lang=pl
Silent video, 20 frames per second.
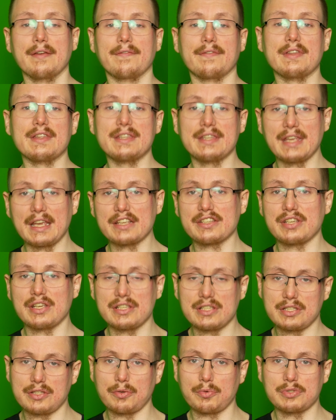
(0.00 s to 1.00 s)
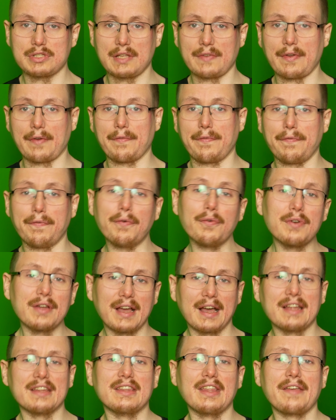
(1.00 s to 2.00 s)
Więc ja często ustawiam Full
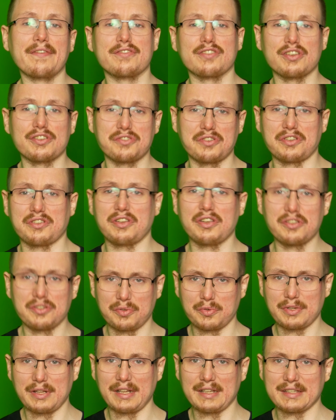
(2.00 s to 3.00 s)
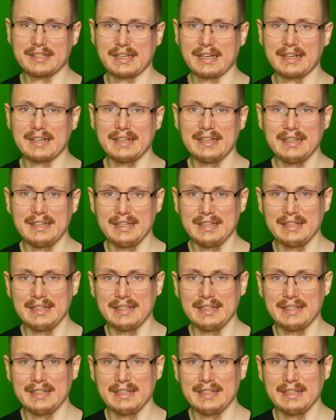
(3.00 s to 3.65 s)
HD w 60 klatkach,